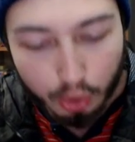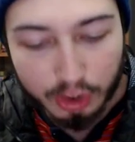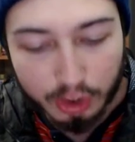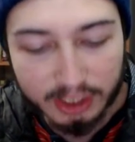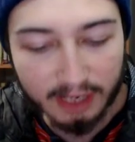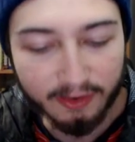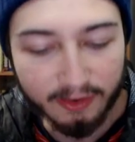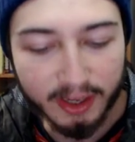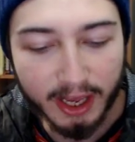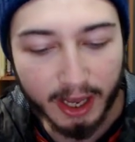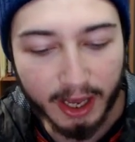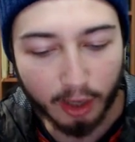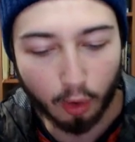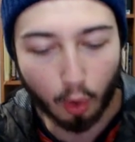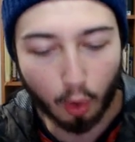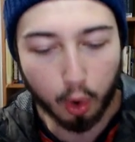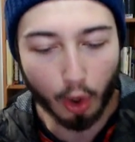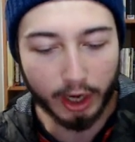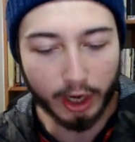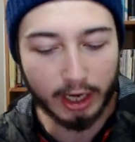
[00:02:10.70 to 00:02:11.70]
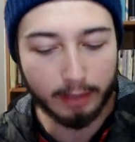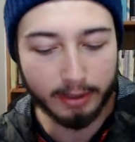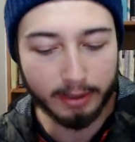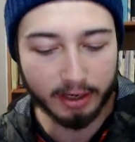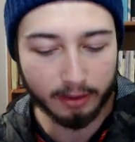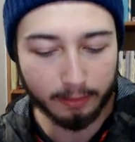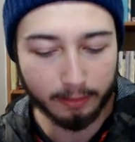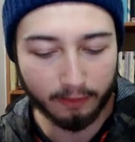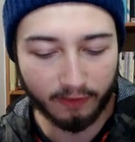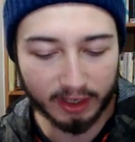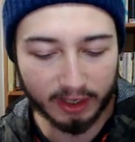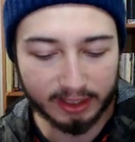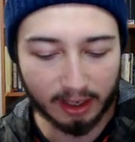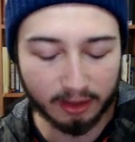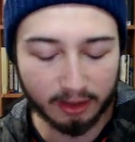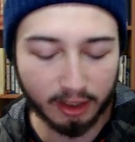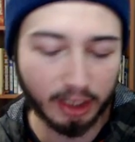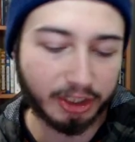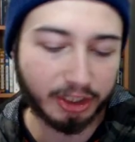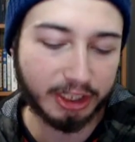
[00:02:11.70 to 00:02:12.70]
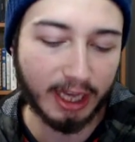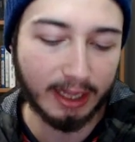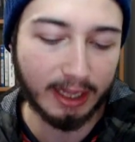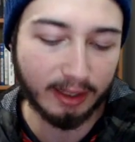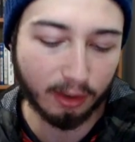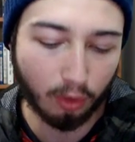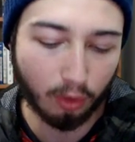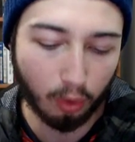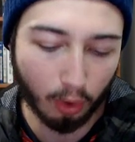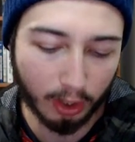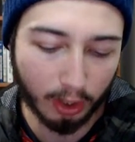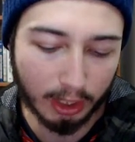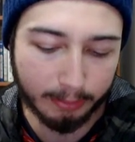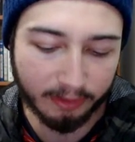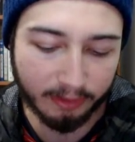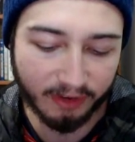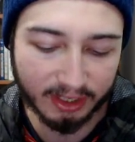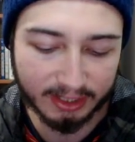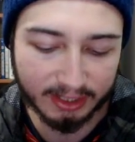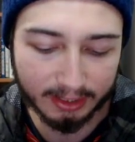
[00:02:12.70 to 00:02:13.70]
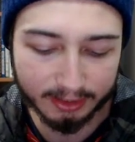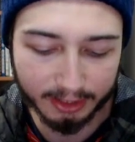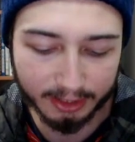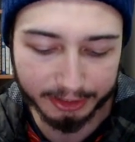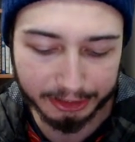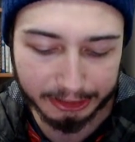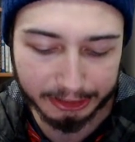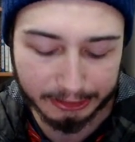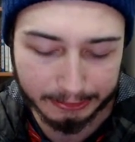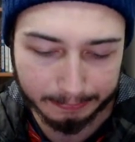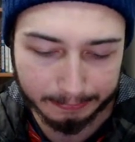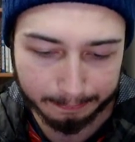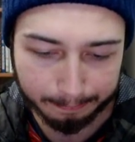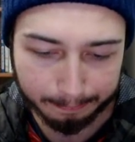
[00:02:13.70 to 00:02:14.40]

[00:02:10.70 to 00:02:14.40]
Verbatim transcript: seviye Koreli bir vatandaş geldi. Koreli bir vatandaş.